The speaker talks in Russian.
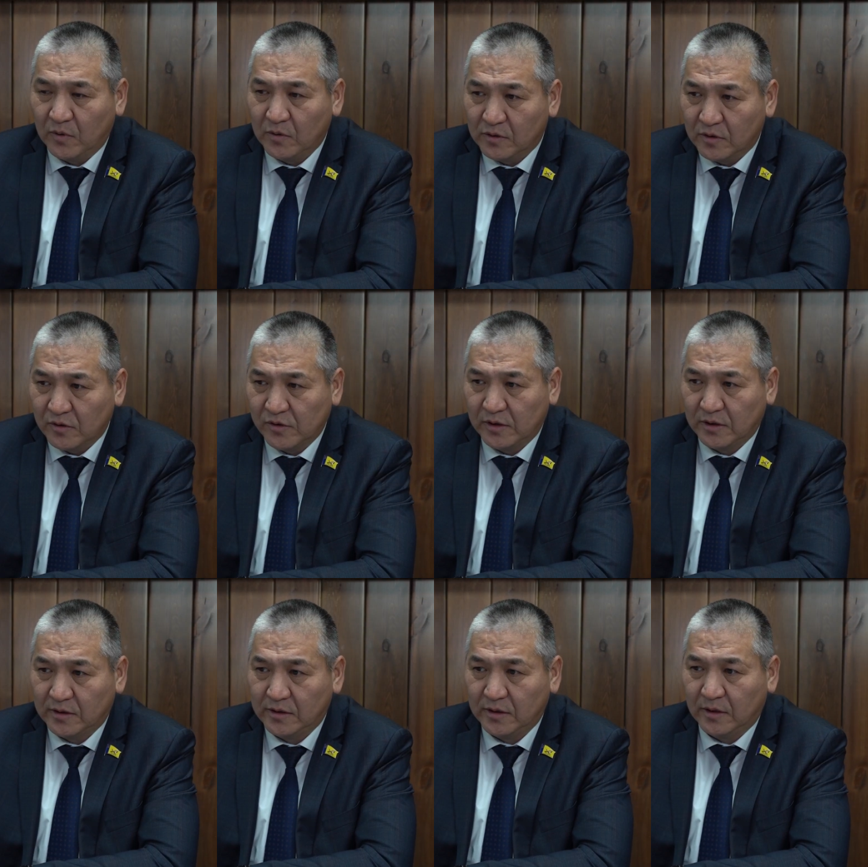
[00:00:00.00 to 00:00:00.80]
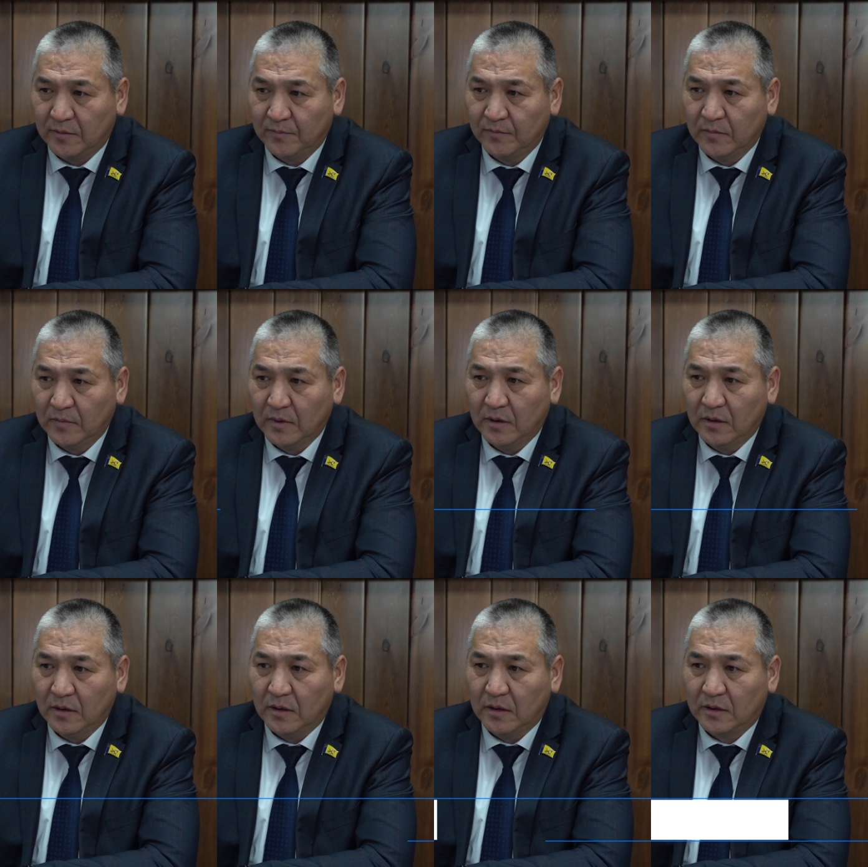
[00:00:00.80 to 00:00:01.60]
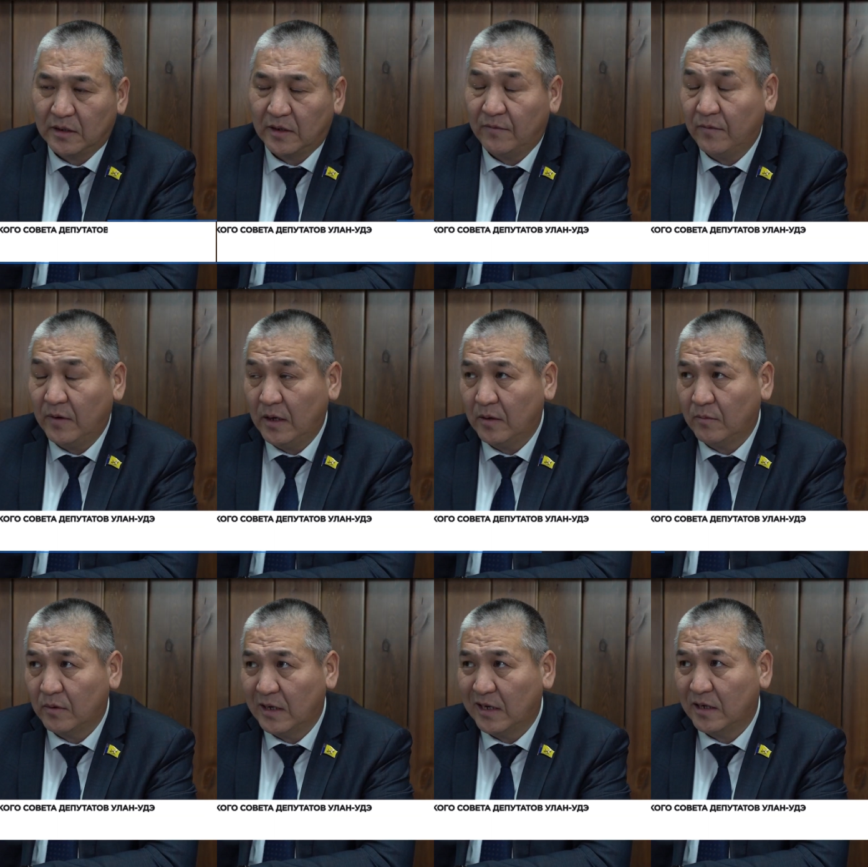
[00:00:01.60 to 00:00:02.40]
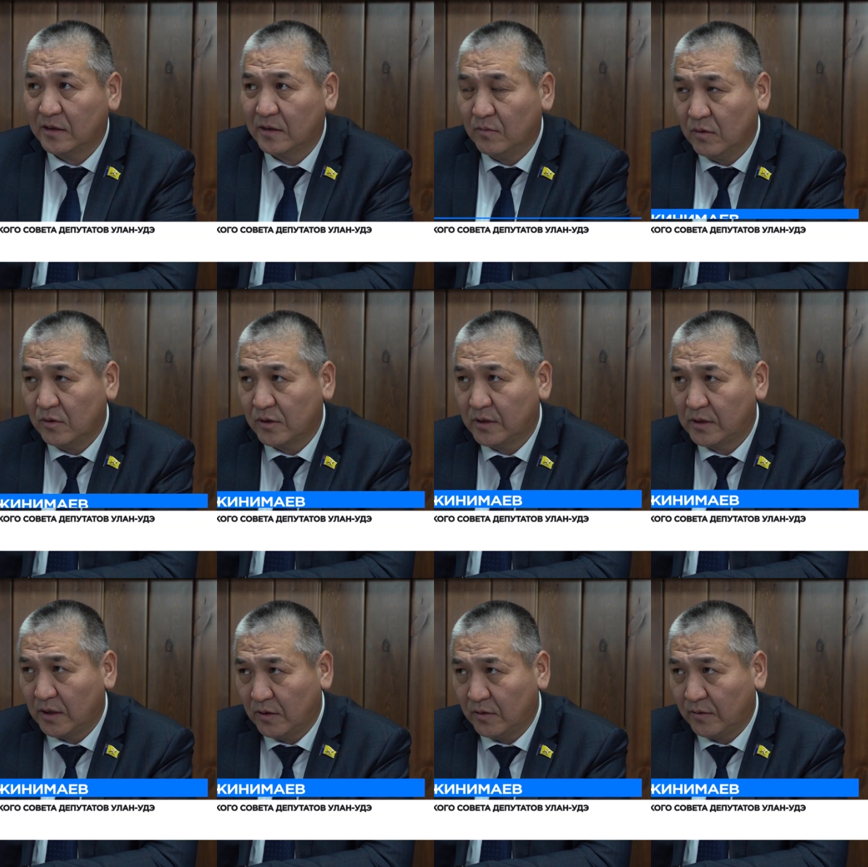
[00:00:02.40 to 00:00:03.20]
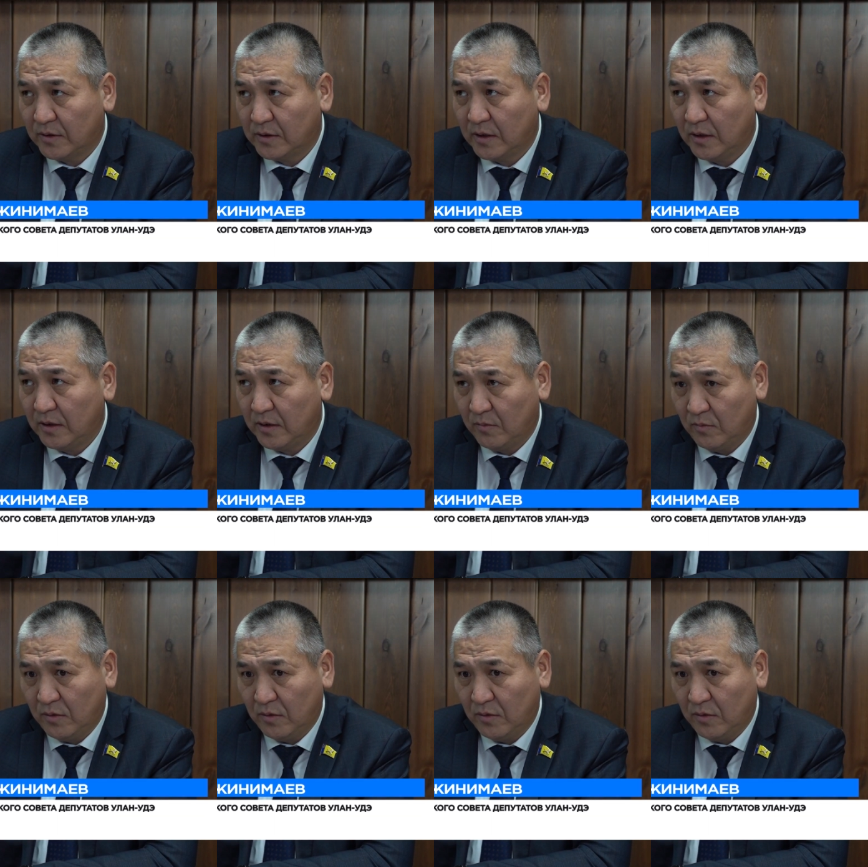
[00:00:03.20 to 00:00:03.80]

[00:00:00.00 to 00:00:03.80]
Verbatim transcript: пользующихся Э, трамваем гораздо больше становится.